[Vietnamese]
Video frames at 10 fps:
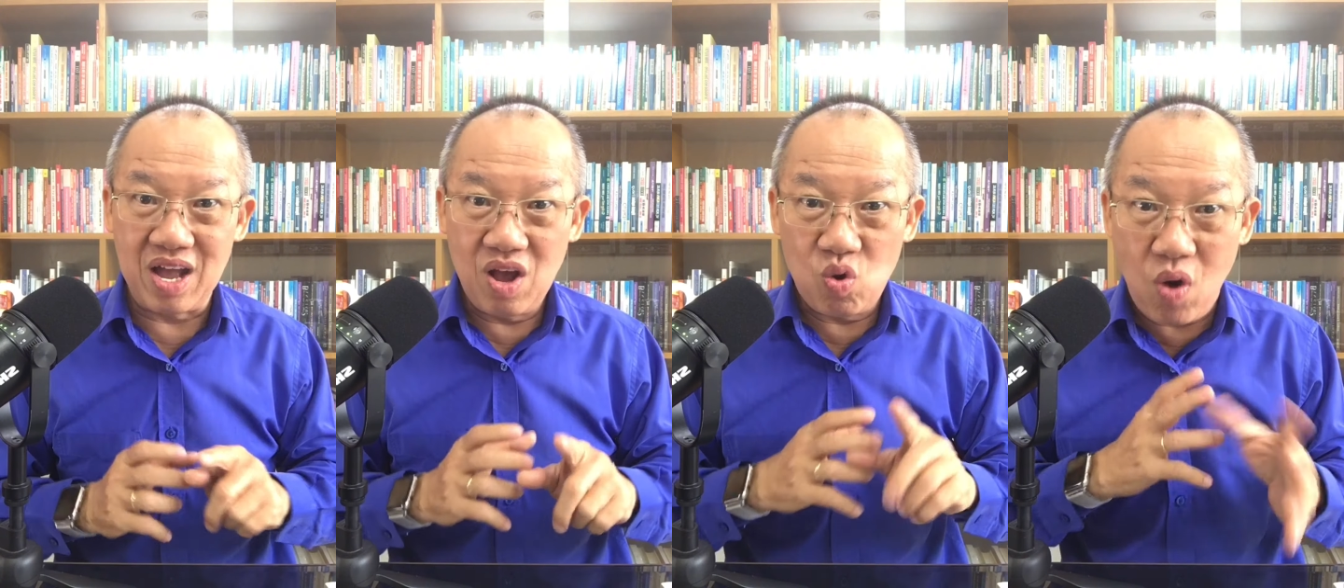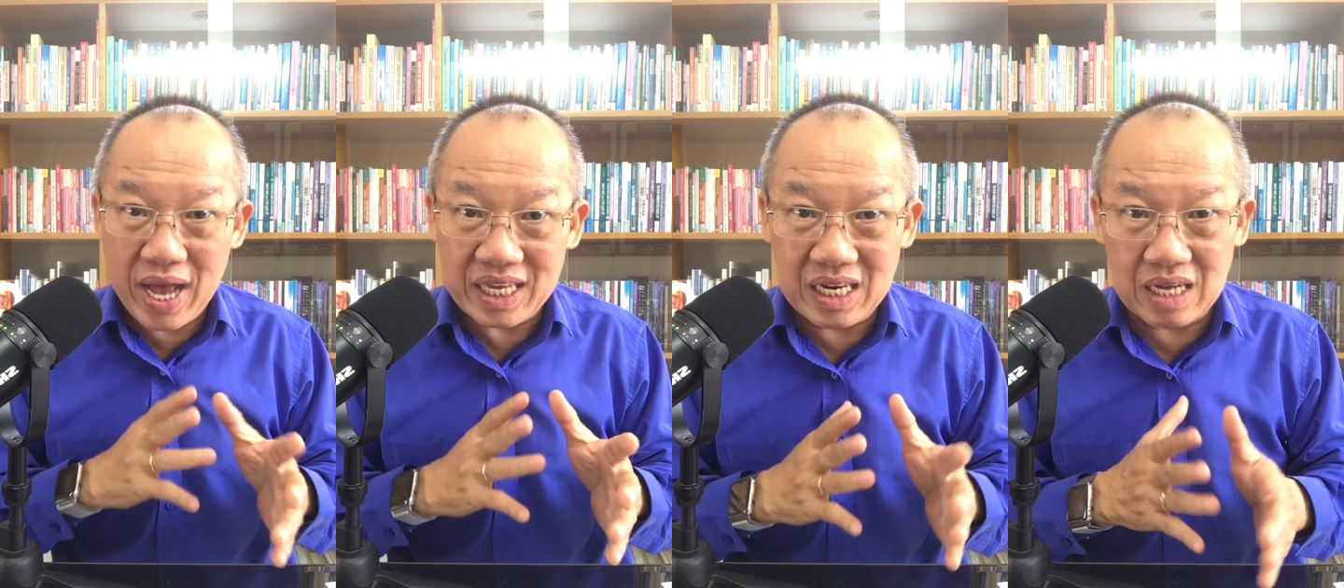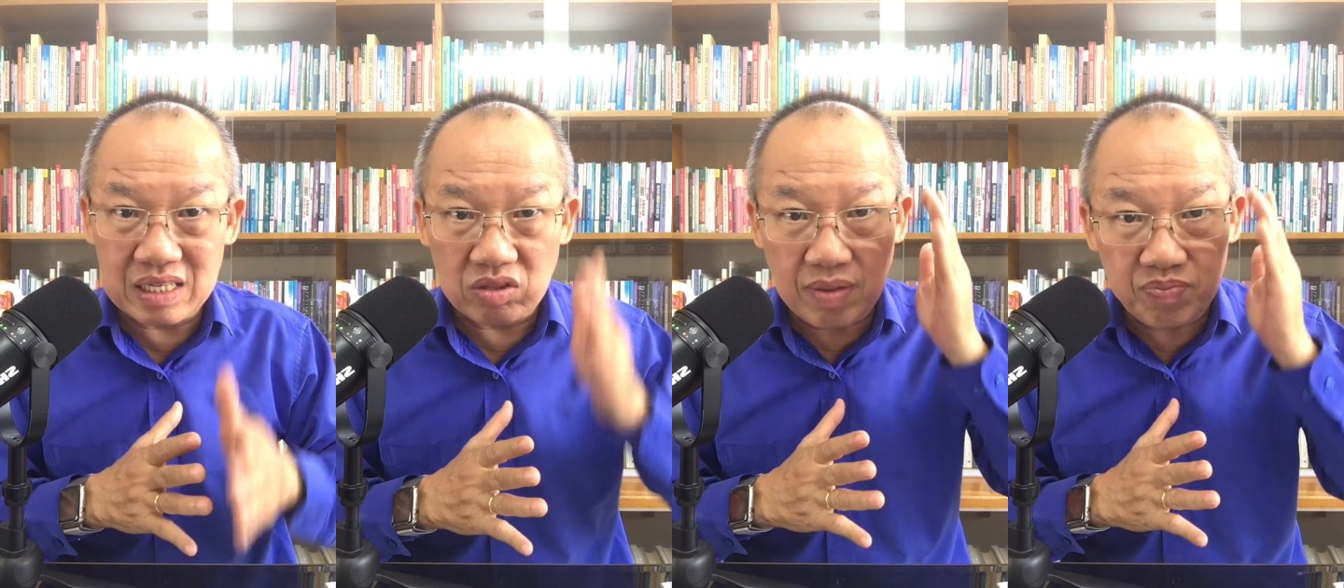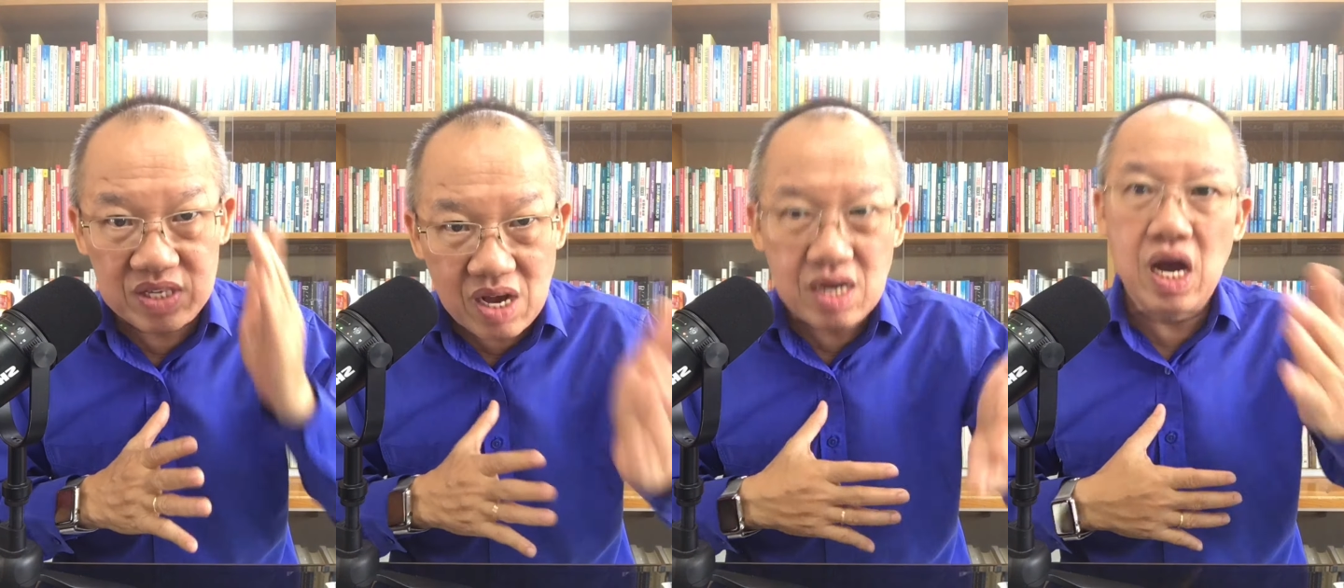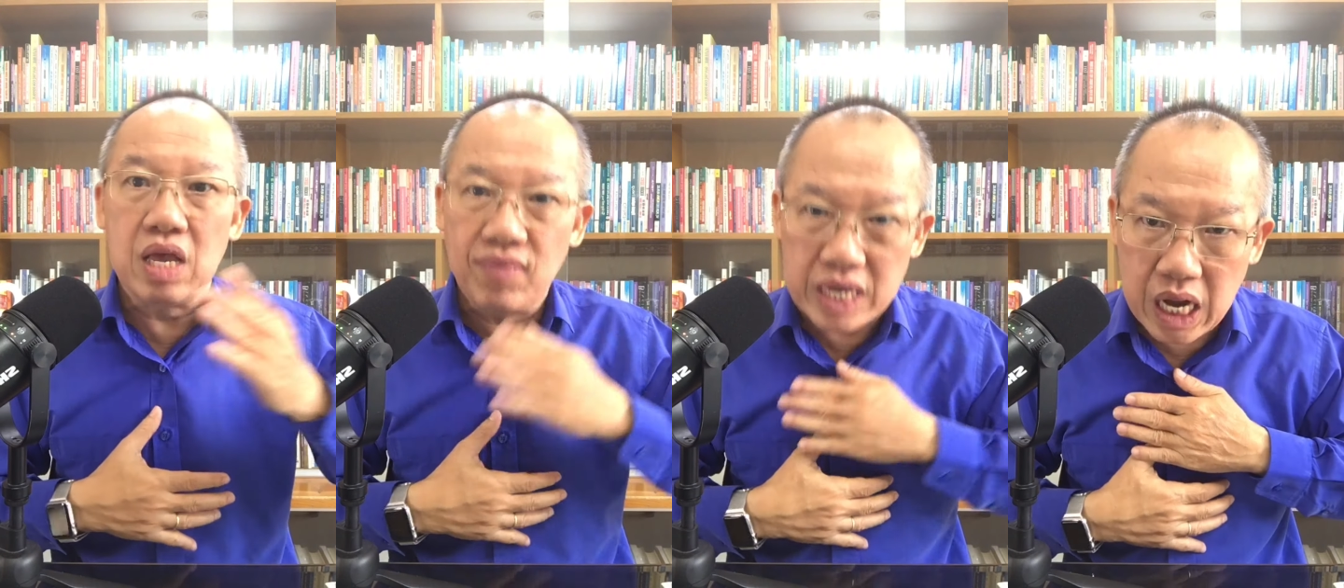Ngoài kỹ năng giao tiếp giữa người
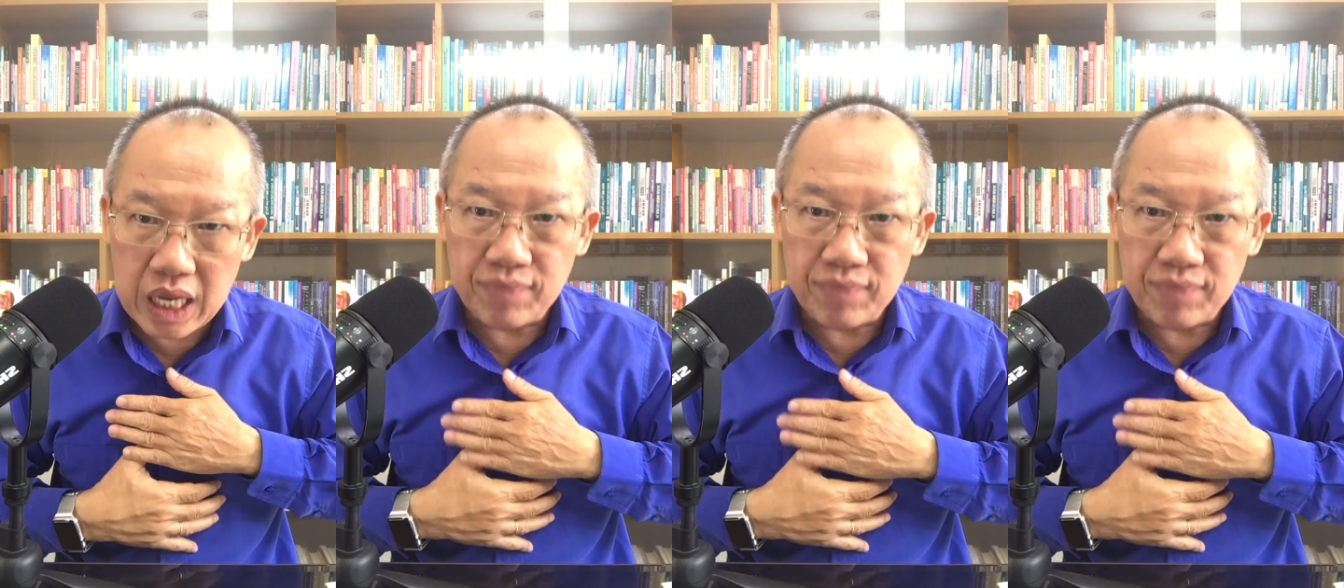với người,